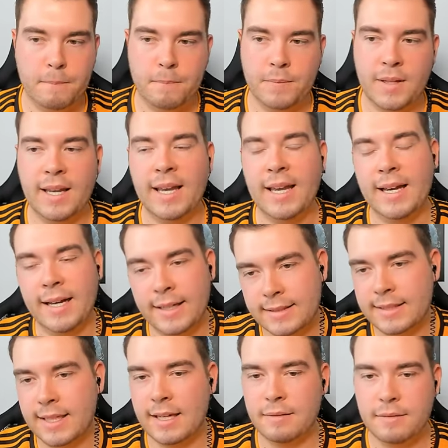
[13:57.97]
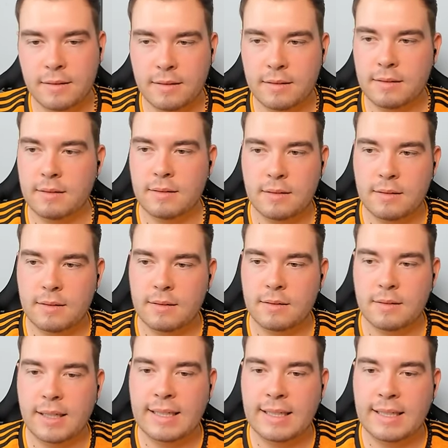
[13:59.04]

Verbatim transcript: Da kannst du auch ja, mal den einen oder anderen übersehen.